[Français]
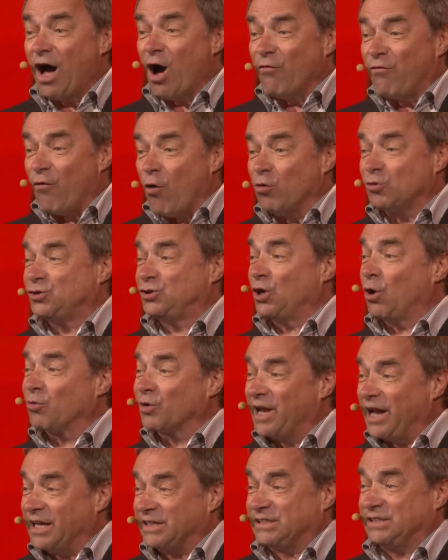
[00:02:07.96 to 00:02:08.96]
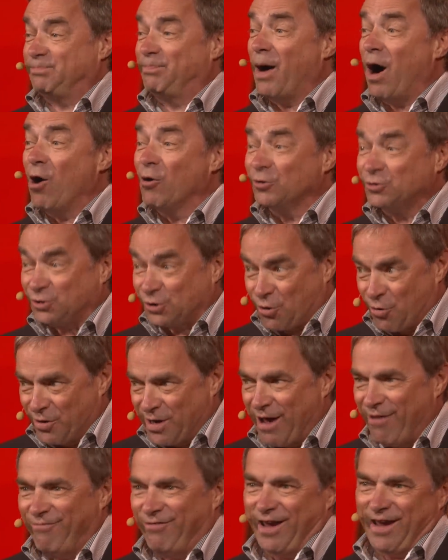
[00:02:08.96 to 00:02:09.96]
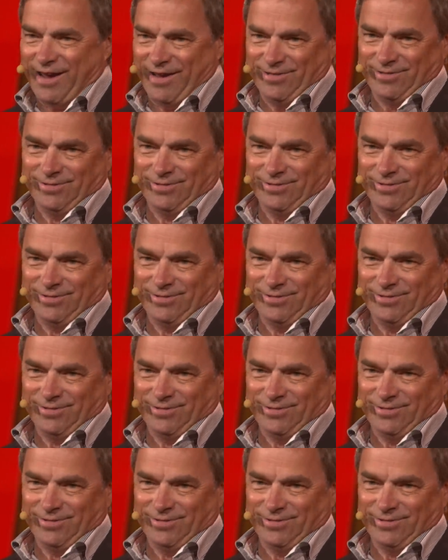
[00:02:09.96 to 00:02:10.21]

en fonction de l'espace qu'on avait.